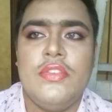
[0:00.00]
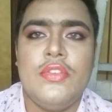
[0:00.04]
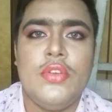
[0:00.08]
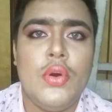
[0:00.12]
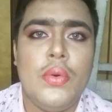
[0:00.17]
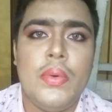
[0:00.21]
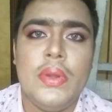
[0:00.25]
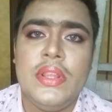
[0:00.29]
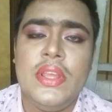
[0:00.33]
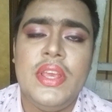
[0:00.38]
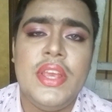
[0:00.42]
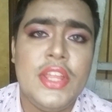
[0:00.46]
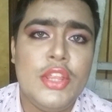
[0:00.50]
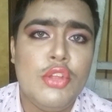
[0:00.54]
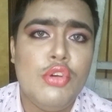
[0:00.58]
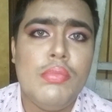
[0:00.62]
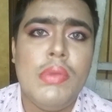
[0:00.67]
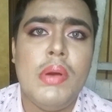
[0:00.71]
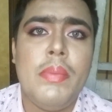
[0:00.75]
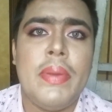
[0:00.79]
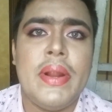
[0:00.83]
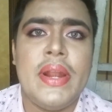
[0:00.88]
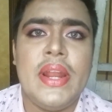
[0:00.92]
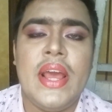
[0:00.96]
ஸோ வந்து
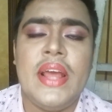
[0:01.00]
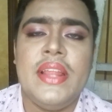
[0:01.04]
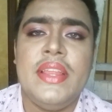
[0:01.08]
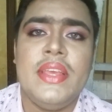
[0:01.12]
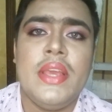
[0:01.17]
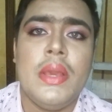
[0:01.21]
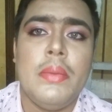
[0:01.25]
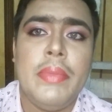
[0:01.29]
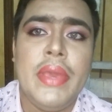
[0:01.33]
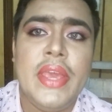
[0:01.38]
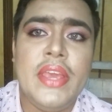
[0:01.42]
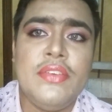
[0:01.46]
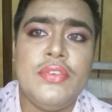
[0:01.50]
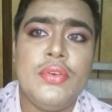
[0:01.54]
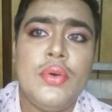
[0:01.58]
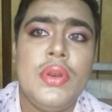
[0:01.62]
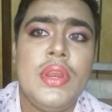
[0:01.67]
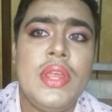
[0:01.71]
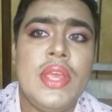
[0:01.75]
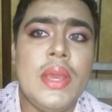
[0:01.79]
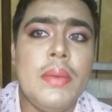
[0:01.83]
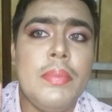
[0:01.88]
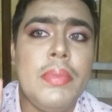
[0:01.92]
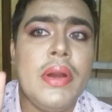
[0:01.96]
இதுவுமே பண்ணாதீங்க மேக்
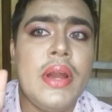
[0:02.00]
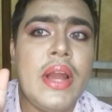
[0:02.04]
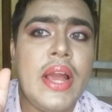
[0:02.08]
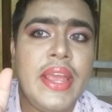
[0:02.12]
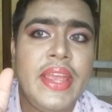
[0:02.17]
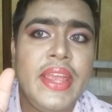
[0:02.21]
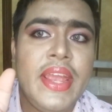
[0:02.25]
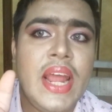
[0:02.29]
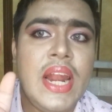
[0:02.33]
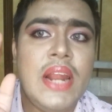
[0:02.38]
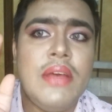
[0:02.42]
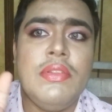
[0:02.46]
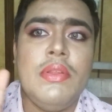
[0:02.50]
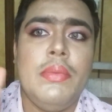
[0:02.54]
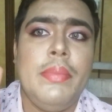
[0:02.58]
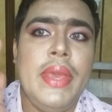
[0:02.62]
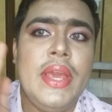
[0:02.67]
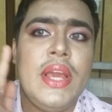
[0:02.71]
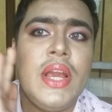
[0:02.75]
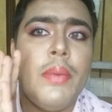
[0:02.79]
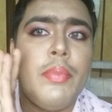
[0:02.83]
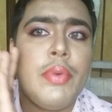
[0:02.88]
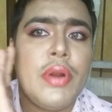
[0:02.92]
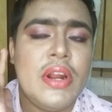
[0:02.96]
ஷூர் நீங்கள் இப்போ கையால் வந்து
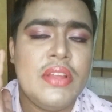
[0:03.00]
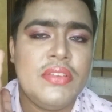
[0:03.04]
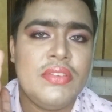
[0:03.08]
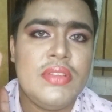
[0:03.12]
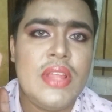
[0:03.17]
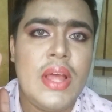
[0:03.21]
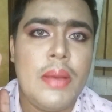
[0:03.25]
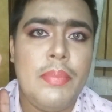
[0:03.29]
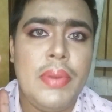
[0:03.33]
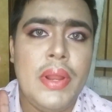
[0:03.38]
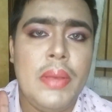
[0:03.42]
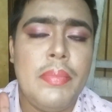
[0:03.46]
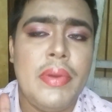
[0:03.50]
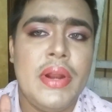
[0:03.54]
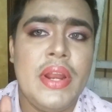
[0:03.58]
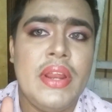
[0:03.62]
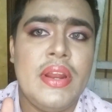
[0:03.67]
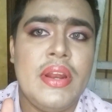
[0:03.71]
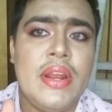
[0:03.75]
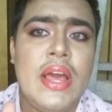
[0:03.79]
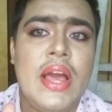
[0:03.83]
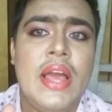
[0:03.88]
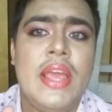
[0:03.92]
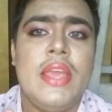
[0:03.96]
மேக்கப் ப்ராடக்ட்ஸ் வந்து அப்ளை
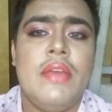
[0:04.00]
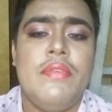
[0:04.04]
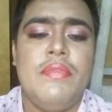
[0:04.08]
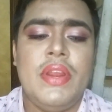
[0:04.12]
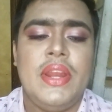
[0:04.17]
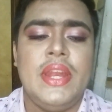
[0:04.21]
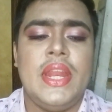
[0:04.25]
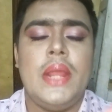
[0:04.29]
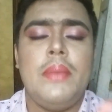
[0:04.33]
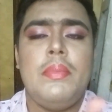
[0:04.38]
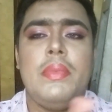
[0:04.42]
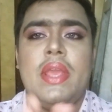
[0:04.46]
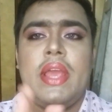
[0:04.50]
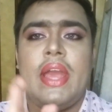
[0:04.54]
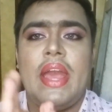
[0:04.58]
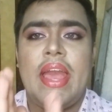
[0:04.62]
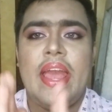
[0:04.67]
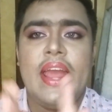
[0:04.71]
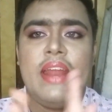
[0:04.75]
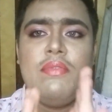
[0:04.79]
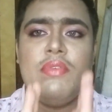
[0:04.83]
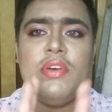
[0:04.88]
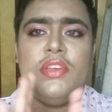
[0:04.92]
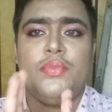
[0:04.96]
பண்ணுறீங்கன்னா எவ்ரி டைம் நீங்கள்
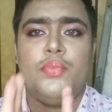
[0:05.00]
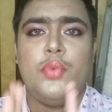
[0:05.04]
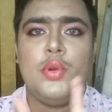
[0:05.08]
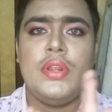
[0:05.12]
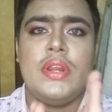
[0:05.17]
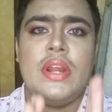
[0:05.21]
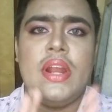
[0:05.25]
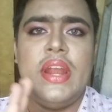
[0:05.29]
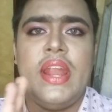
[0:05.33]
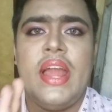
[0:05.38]
ஹேண்ட் வாஷ் போட்டு